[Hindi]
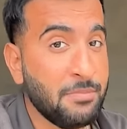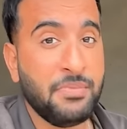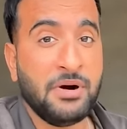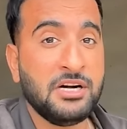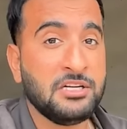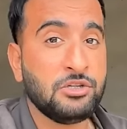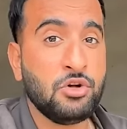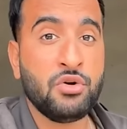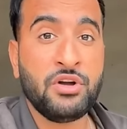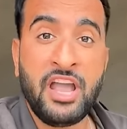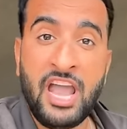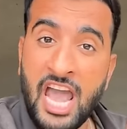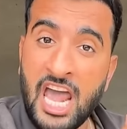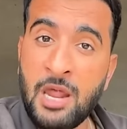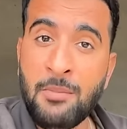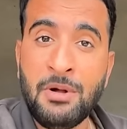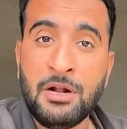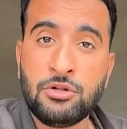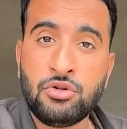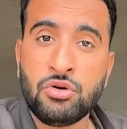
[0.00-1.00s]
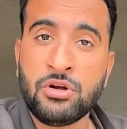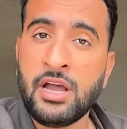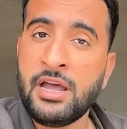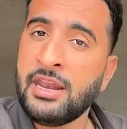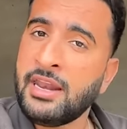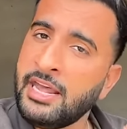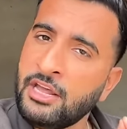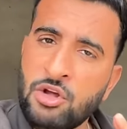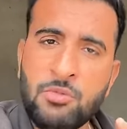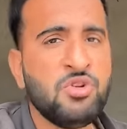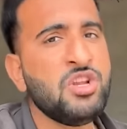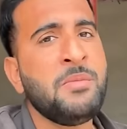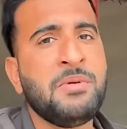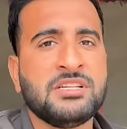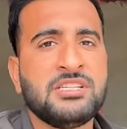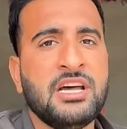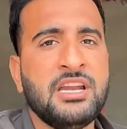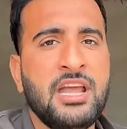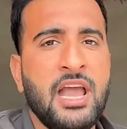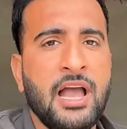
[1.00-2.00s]
बर्ड्स होंगे एनिमल्स होंगे नहीं तो मुझे
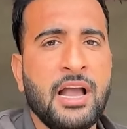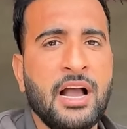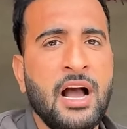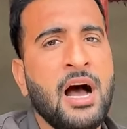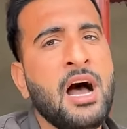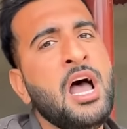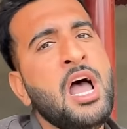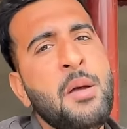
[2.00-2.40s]
मज़ा नहीं आएगा